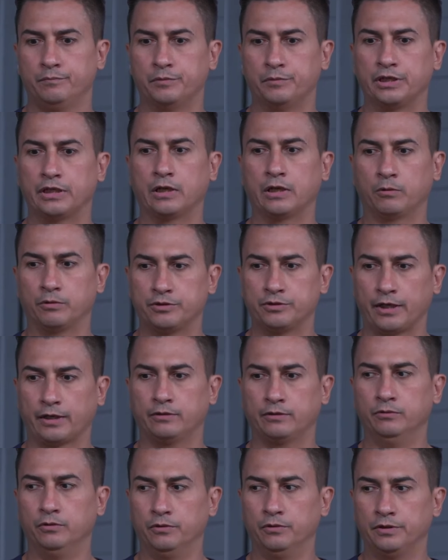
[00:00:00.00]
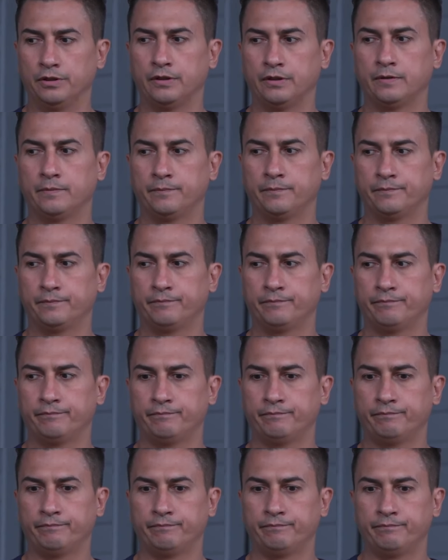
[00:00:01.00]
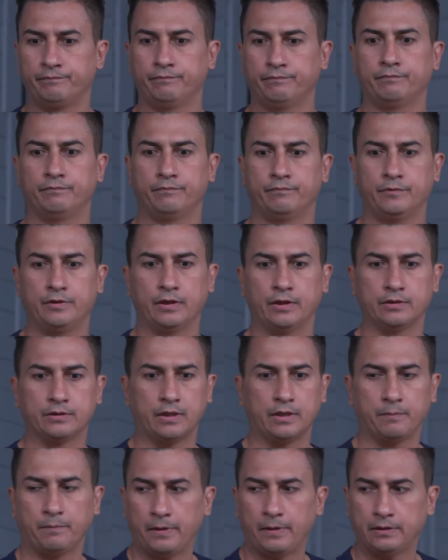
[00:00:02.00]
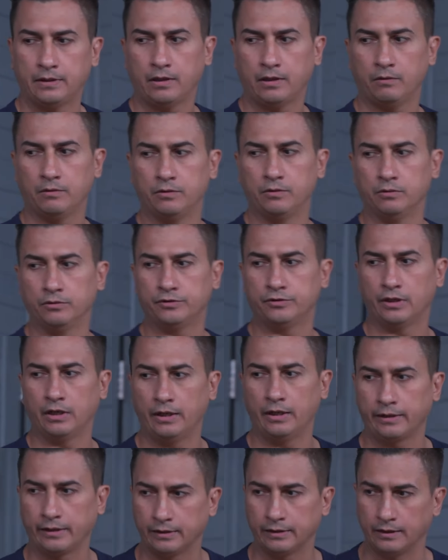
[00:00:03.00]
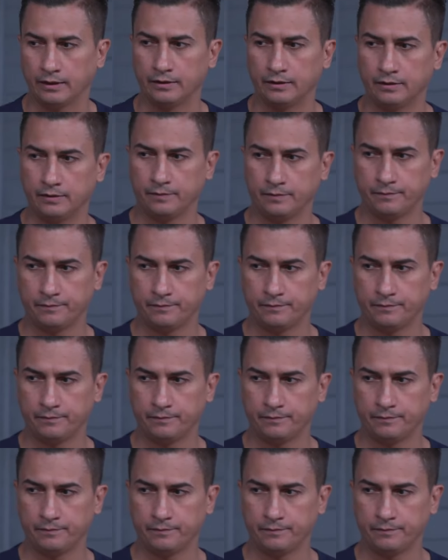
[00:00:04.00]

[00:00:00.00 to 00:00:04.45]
Mendingan aku cek dulu nih. Jangan sampai ntar aku diusir lagi kayak tadi.